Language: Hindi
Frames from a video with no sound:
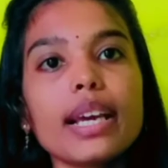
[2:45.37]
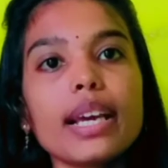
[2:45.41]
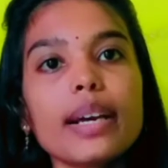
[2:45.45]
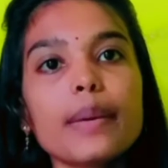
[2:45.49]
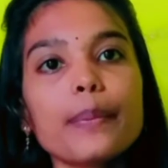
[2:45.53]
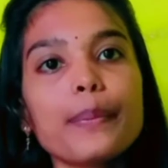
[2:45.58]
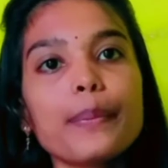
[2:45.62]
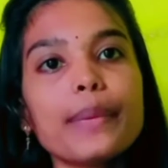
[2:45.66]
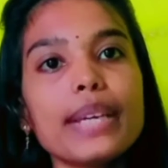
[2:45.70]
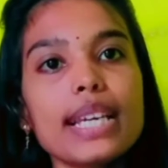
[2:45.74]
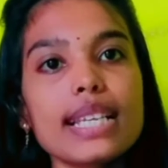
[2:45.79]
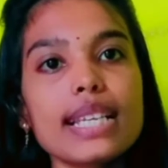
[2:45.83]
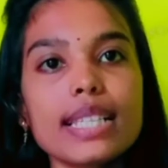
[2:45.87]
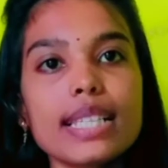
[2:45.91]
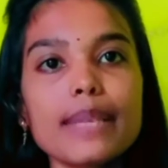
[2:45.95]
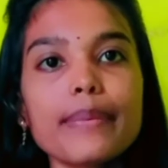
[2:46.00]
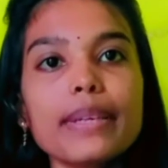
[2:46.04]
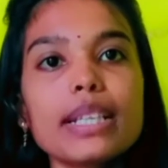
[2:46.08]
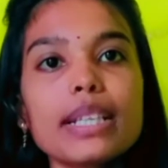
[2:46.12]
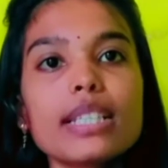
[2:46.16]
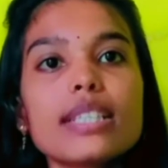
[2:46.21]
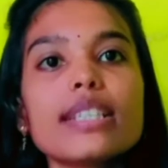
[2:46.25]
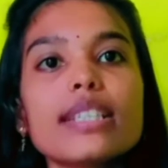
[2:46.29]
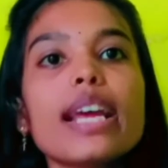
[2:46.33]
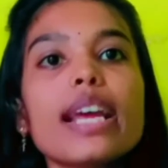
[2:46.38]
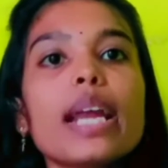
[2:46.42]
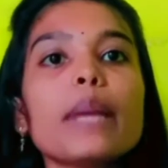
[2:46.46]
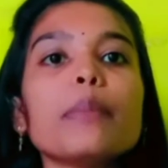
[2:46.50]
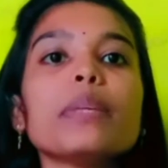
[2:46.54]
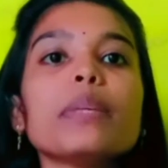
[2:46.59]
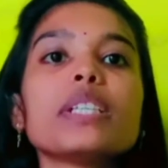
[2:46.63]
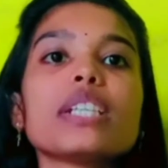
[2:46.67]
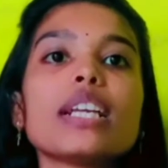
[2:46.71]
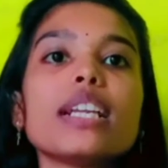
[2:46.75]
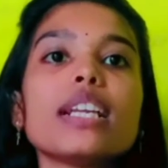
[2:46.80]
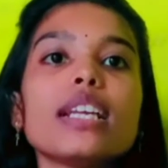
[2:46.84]
बीएससी में किसी ने
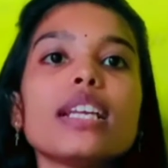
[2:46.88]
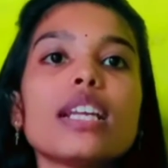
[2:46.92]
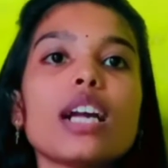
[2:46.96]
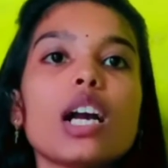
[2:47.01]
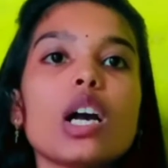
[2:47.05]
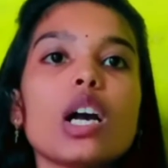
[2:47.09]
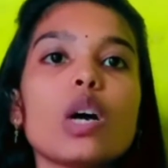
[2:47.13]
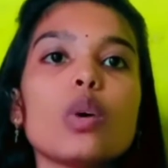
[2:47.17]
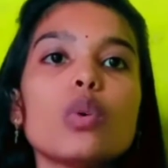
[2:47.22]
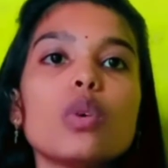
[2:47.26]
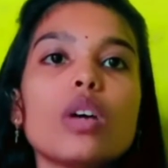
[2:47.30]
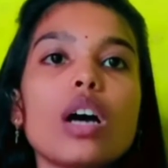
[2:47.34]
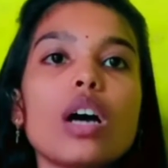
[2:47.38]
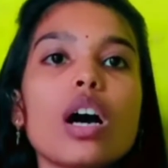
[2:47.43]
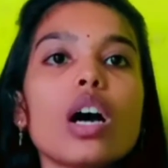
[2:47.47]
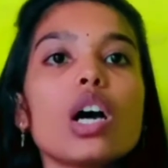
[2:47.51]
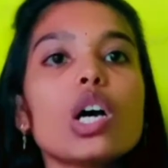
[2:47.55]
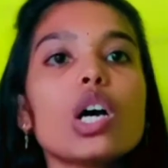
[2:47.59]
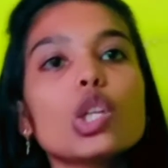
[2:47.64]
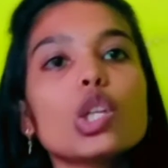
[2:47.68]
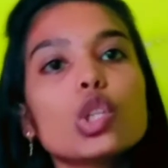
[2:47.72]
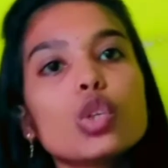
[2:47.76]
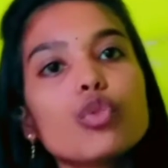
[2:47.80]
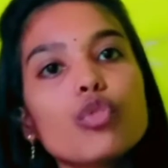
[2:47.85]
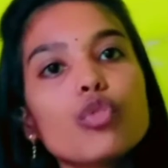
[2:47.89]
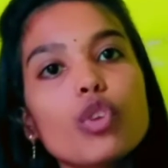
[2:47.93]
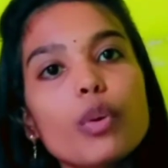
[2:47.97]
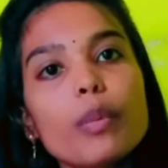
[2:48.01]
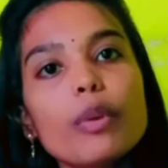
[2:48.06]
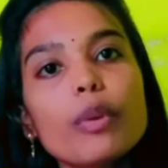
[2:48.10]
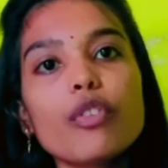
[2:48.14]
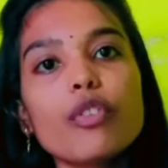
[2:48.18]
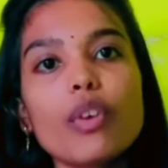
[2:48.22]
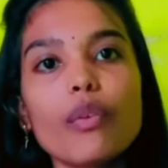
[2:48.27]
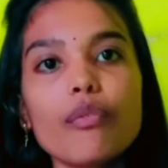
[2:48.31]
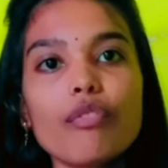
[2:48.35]
एडमिशन ले रखा होगा तो वो भी
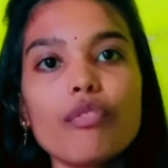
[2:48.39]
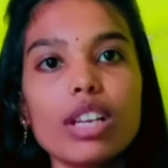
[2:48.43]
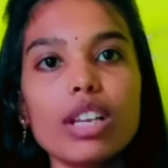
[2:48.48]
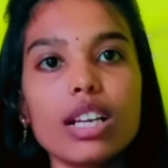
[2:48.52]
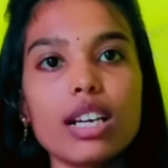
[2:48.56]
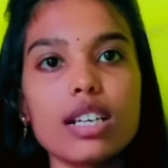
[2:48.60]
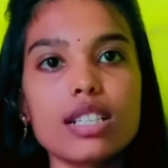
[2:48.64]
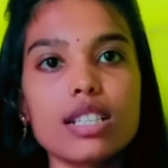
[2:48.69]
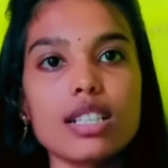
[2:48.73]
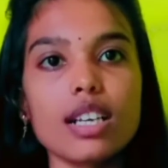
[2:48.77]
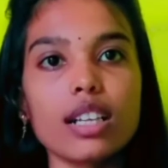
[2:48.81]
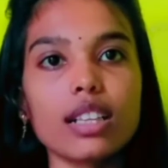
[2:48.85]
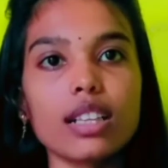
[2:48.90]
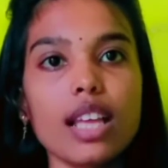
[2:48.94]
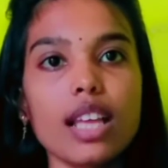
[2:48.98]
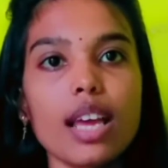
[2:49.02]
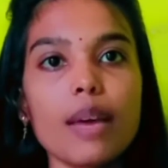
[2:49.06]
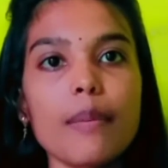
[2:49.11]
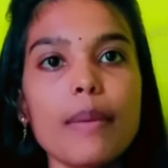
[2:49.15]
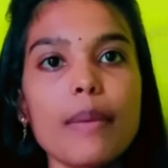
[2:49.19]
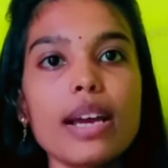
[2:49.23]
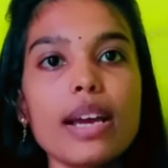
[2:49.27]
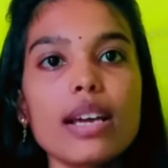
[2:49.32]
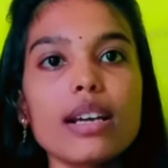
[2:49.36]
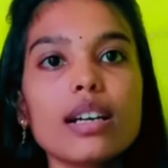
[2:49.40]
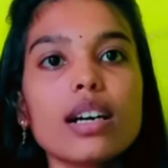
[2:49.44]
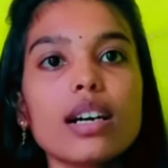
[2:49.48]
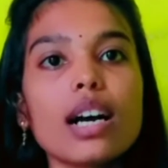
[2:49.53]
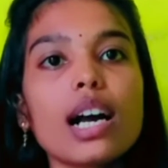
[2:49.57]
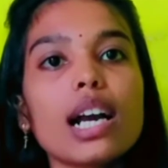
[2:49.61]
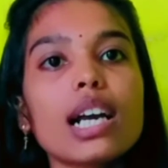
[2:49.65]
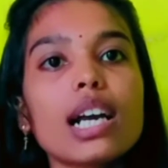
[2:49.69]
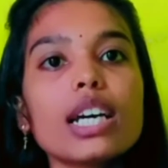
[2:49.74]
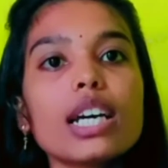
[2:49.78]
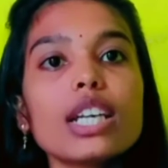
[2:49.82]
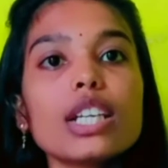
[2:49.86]
फॉर्म फिल कर सकता है
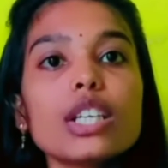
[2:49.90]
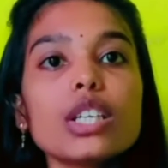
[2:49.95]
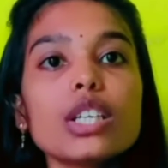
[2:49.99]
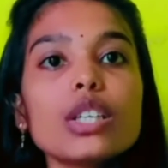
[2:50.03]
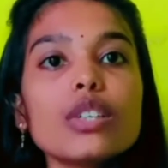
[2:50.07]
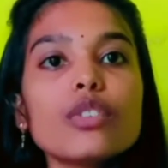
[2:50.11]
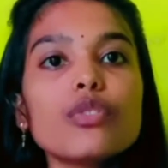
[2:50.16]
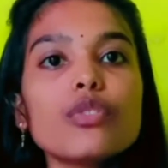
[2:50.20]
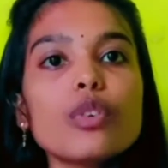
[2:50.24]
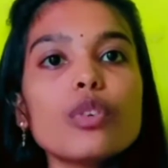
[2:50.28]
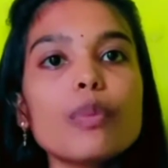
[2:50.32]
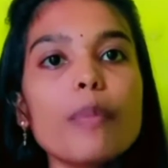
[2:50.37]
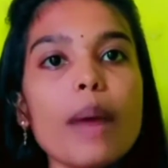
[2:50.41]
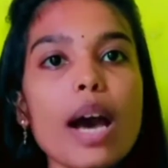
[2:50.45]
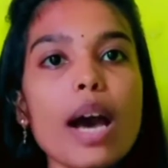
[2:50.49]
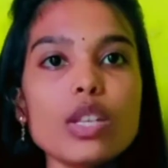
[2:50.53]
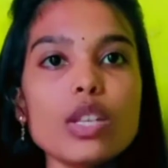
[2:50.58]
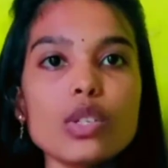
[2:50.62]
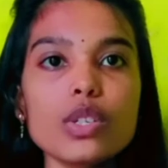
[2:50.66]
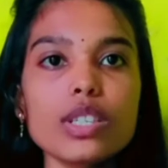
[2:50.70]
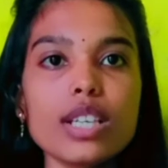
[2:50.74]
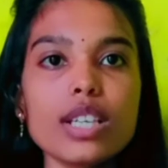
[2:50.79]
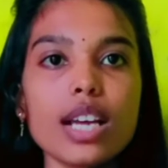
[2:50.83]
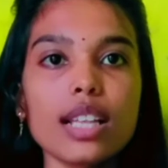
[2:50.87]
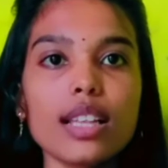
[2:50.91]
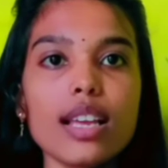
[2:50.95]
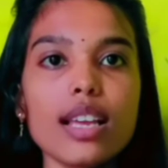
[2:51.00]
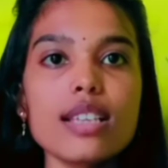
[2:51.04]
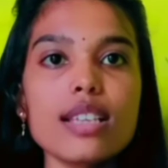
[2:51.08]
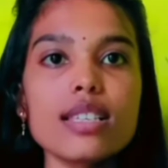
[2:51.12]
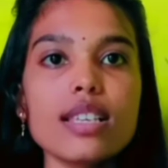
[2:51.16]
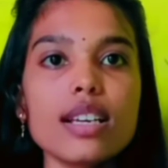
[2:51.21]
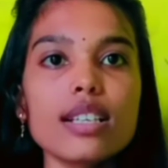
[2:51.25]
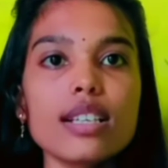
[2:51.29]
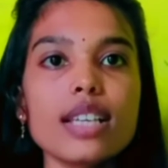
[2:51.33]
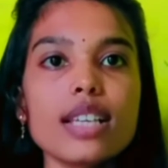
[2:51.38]
अगर वो पास हो जाता है इस
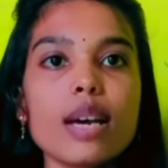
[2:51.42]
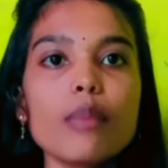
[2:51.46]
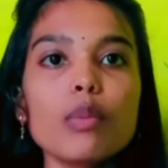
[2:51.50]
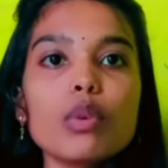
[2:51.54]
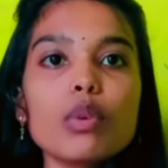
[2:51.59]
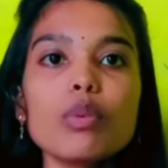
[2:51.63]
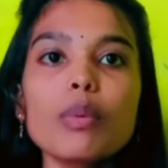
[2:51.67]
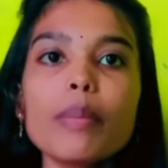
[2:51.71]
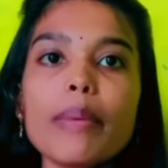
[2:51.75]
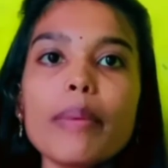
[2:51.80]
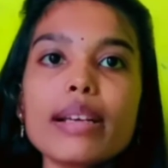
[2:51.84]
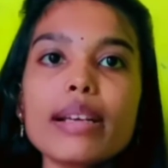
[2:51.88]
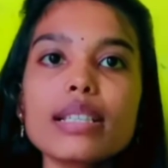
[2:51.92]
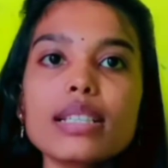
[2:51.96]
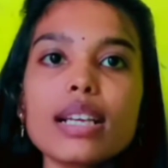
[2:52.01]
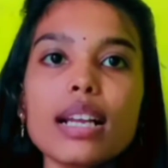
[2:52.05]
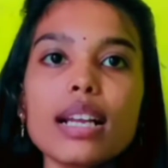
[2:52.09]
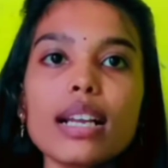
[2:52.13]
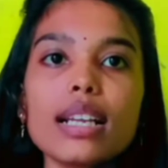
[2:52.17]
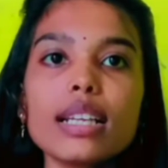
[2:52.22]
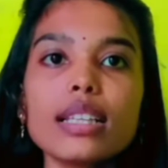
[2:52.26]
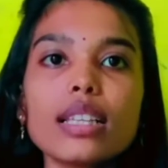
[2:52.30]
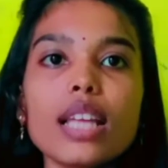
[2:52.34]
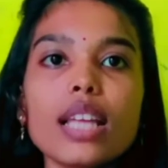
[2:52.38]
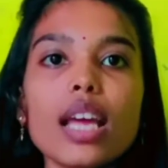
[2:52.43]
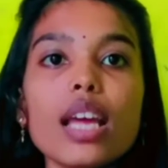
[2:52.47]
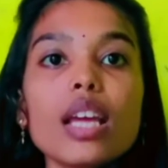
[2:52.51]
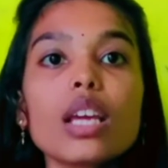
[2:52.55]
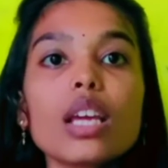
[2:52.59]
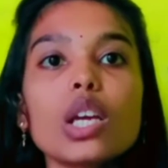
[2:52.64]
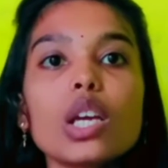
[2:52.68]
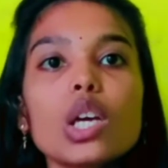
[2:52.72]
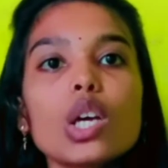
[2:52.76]
एग्ज़ाम को वो पास कर लेता है